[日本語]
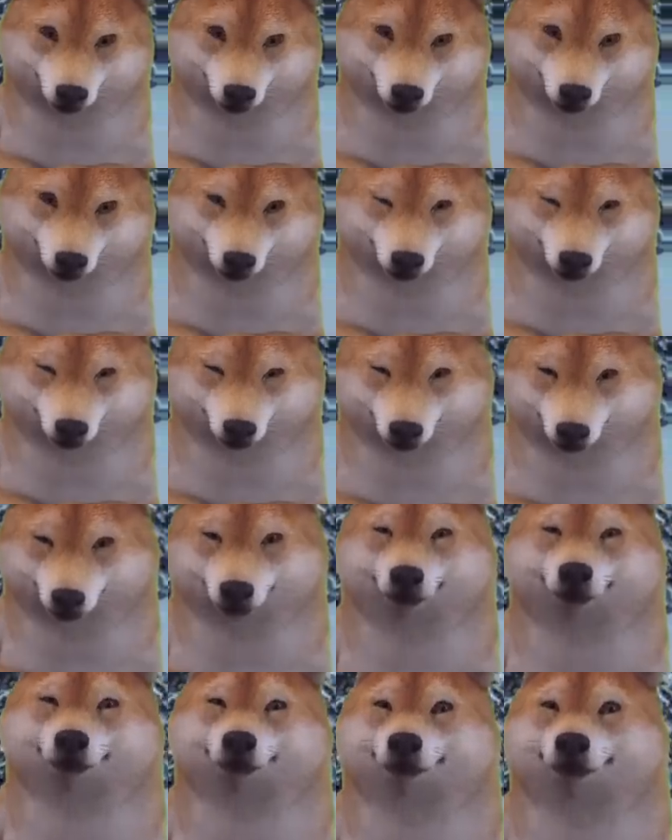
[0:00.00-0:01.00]
えだってもう
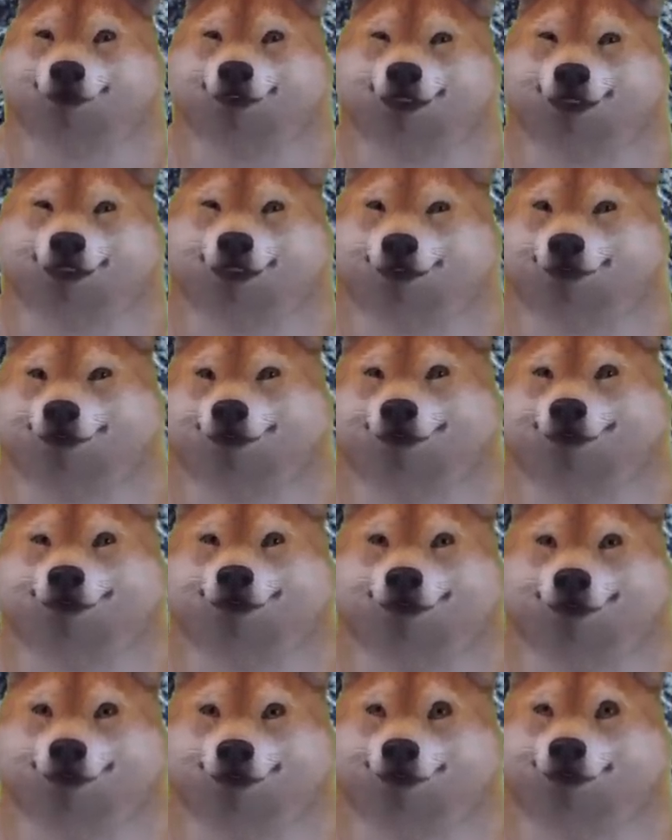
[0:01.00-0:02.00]
在留資格とか
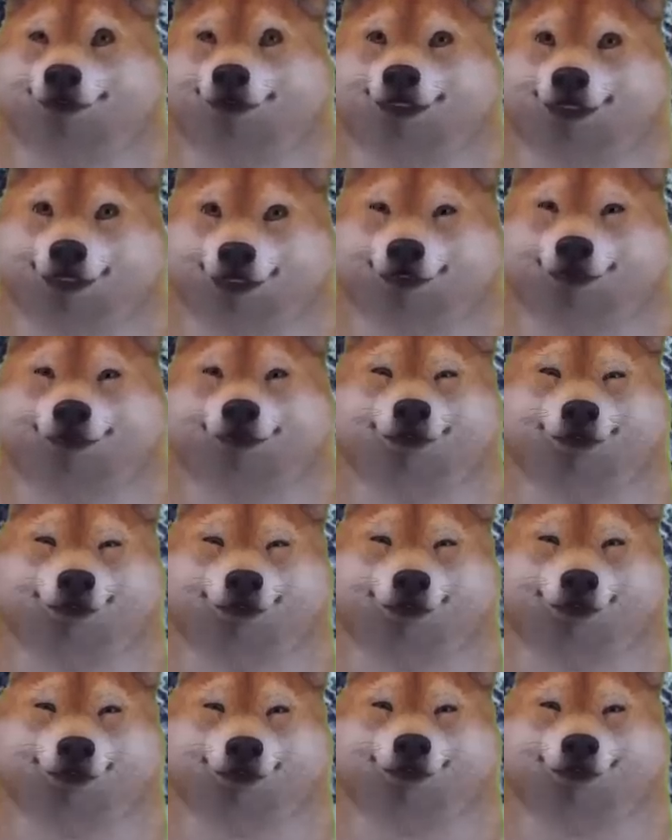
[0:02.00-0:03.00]
ねな
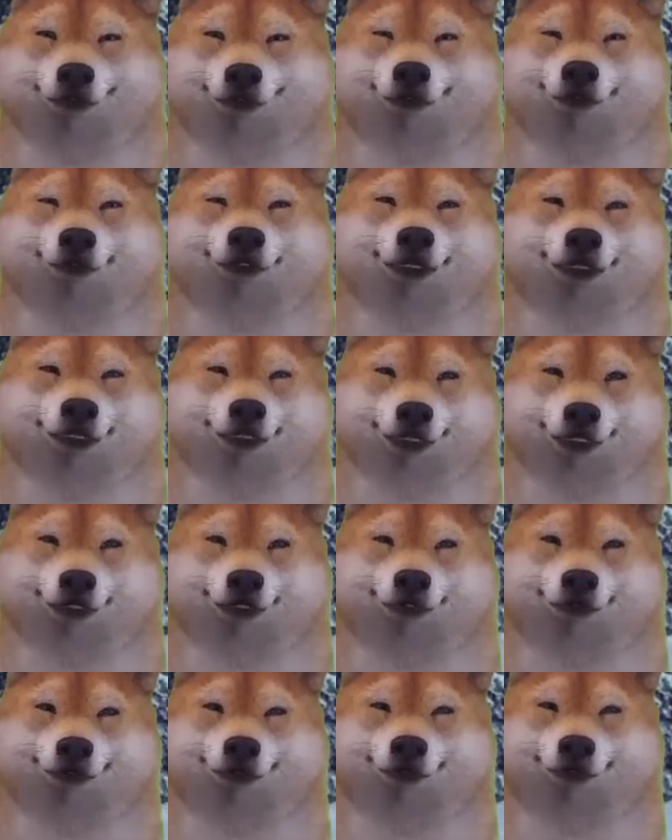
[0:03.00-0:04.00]
くてもなんか居座り
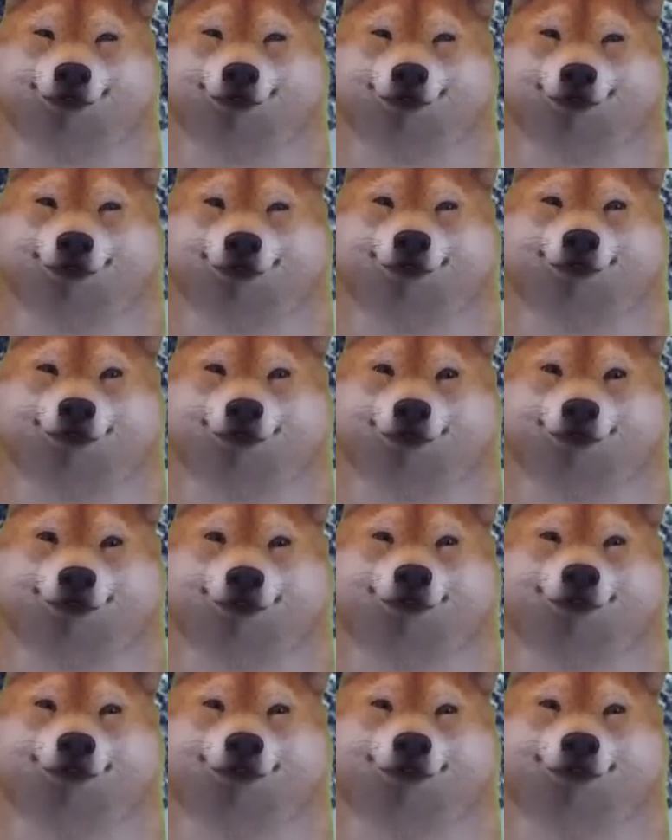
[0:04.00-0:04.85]
続けてるわけでしょ